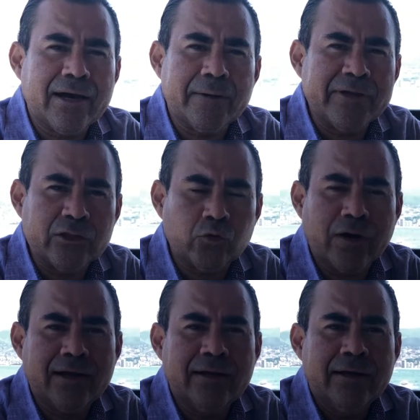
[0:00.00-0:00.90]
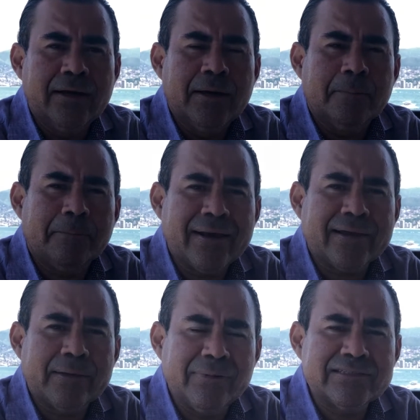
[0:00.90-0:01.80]
reforzamiento y
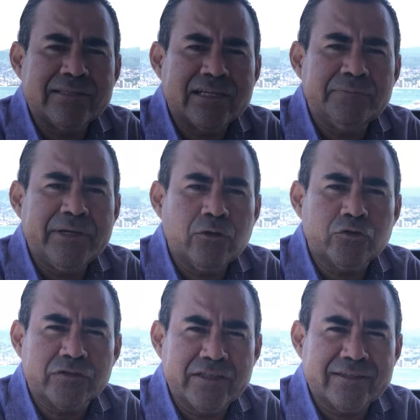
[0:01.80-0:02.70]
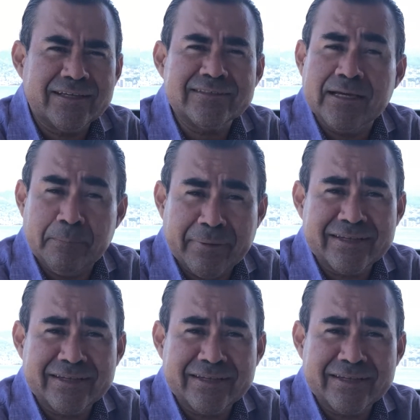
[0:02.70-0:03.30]
es ahí donde también eh,